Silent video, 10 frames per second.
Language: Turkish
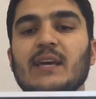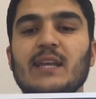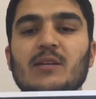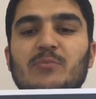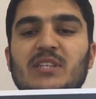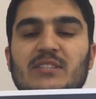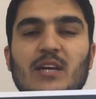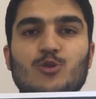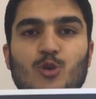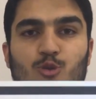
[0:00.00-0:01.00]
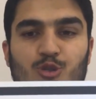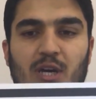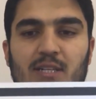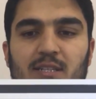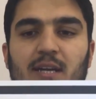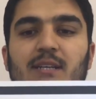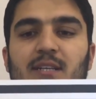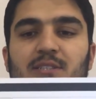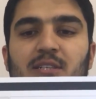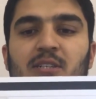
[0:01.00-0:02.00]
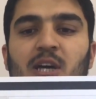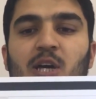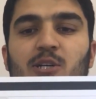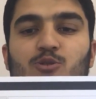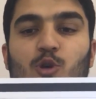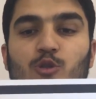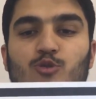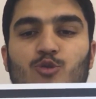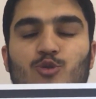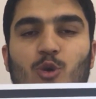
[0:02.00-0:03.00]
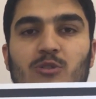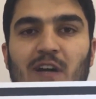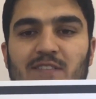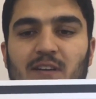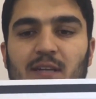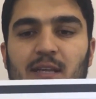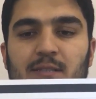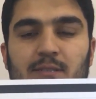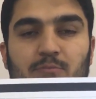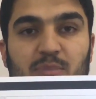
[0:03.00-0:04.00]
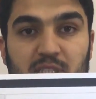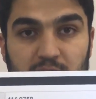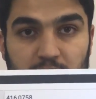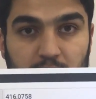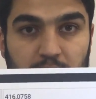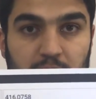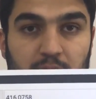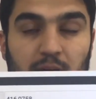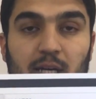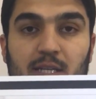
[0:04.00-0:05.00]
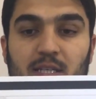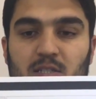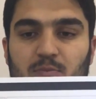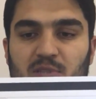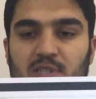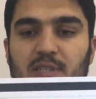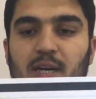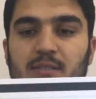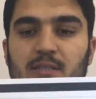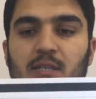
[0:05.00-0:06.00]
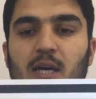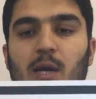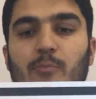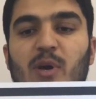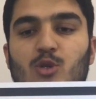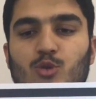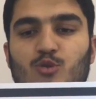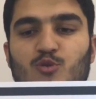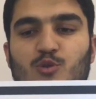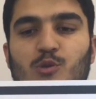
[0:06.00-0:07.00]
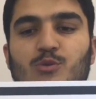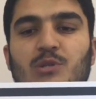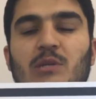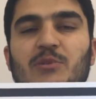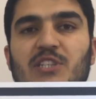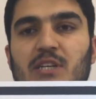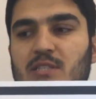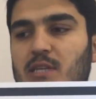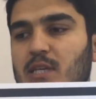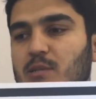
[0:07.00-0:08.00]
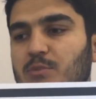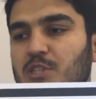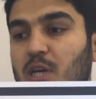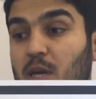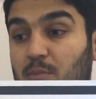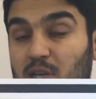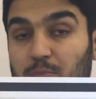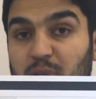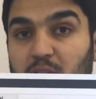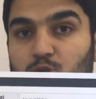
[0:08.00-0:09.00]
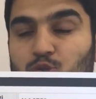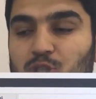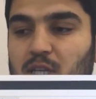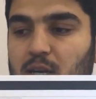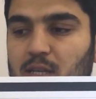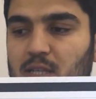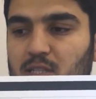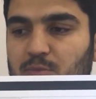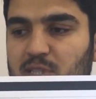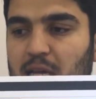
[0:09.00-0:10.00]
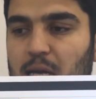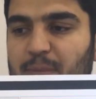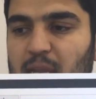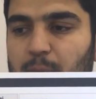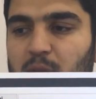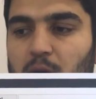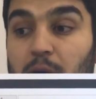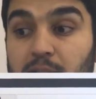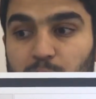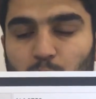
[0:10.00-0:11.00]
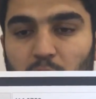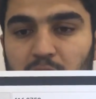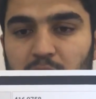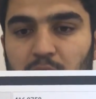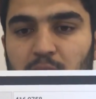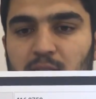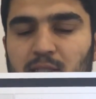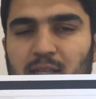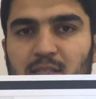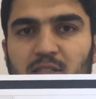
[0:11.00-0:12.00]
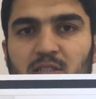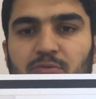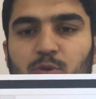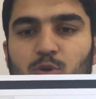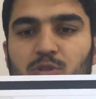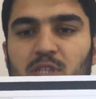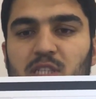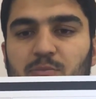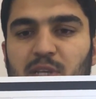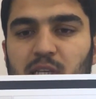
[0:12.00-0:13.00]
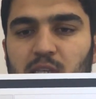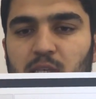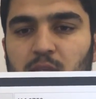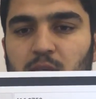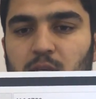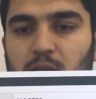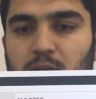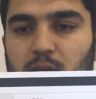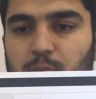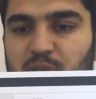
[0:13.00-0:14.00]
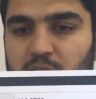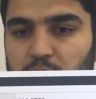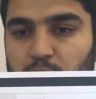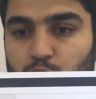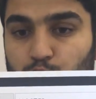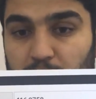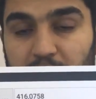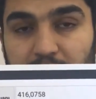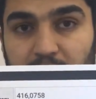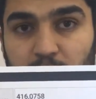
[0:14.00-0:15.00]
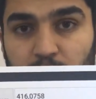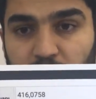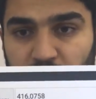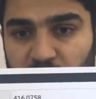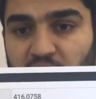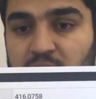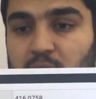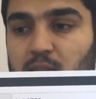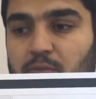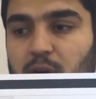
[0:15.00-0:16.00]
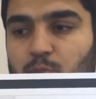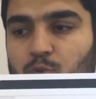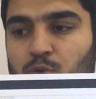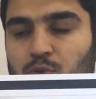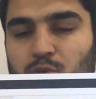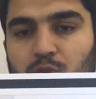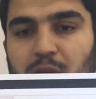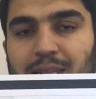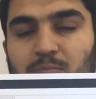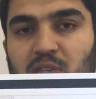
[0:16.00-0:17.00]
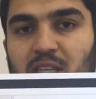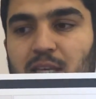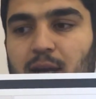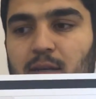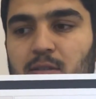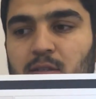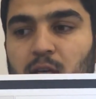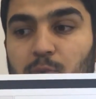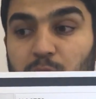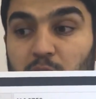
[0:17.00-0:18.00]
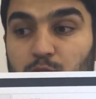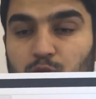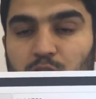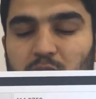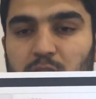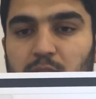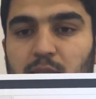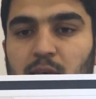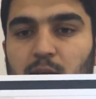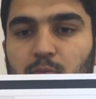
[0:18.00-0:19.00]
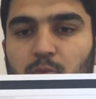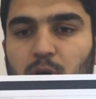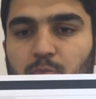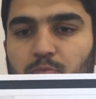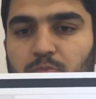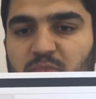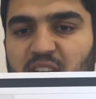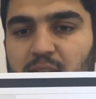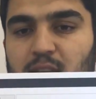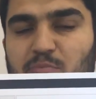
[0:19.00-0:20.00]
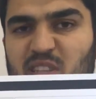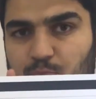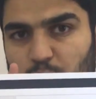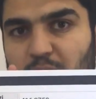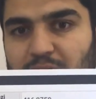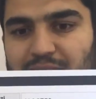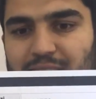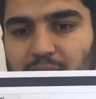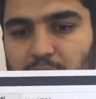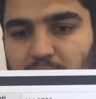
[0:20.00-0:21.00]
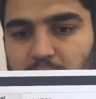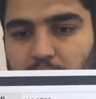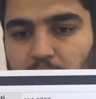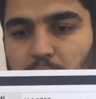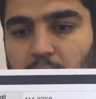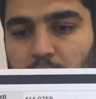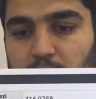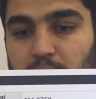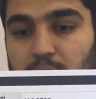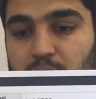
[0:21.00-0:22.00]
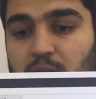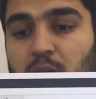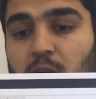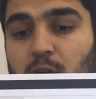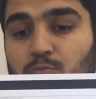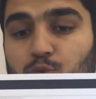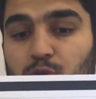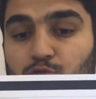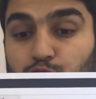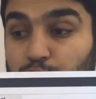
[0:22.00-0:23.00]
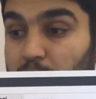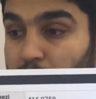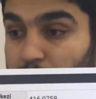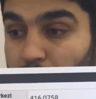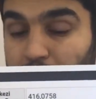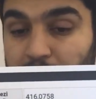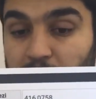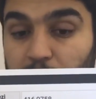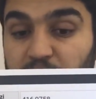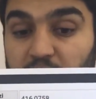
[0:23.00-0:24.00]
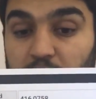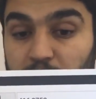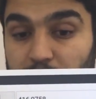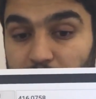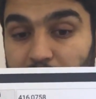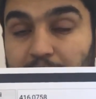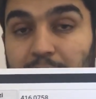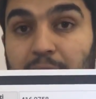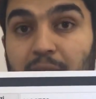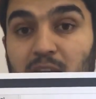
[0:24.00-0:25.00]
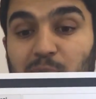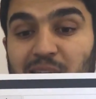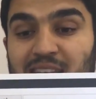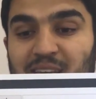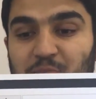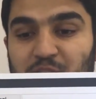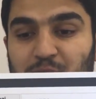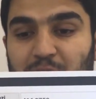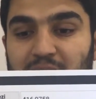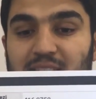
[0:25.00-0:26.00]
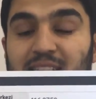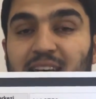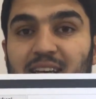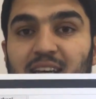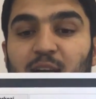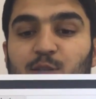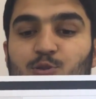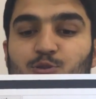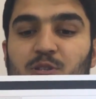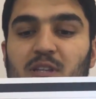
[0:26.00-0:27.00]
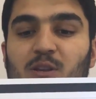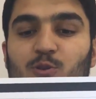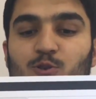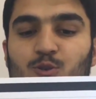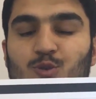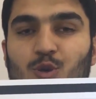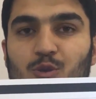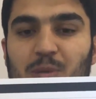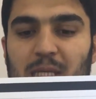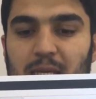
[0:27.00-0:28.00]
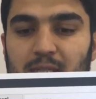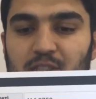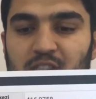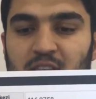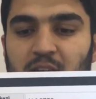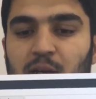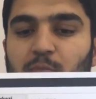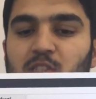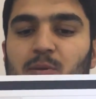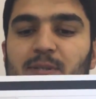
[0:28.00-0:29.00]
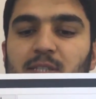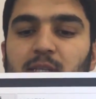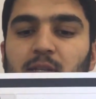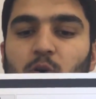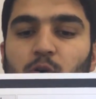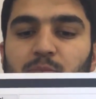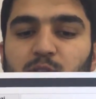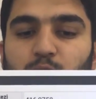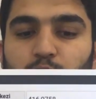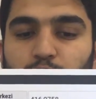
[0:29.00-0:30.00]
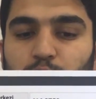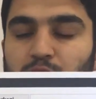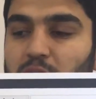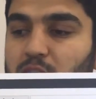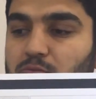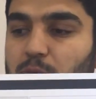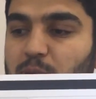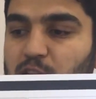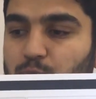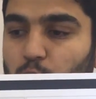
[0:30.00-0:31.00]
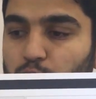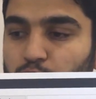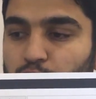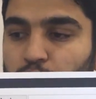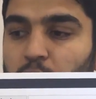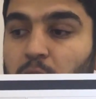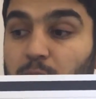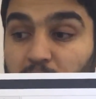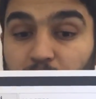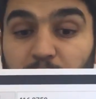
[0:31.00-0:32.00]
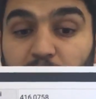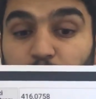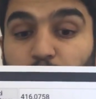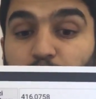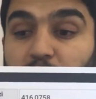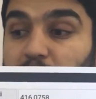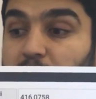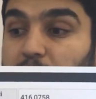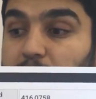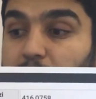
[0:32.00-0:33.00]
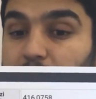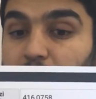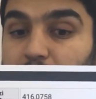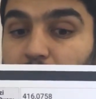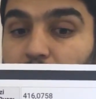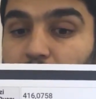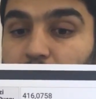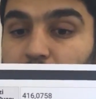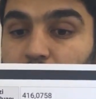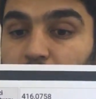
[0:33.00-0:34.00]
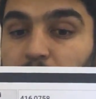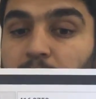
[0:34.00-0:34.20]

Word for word: Gelelim bir diğer sonuç kağıdına arkadaşlar. 416 alan bir e, arkadaşımızın kağıdı 5.33'lük dilim içerisine girmiş. Bakın biraz önceki arkadaşımızla hemen hemen aynı puan. Sadece 0.20'lik e, bir yüzdelik dilim fazlalığı var bu elimdeki kağıdın. Biraz öncekinin de e, denle bir puan fazlalığı var e, sadece. Burada Türkçeden daha iyi yaptığının e, ekmeğini yemiş belki de. Türkçeden 19 doğru 1 yanlış. Matematikten 11 doğru 4 yanlış ve 5 boş. Bakın biraz öncekiyle neredeyse aynı.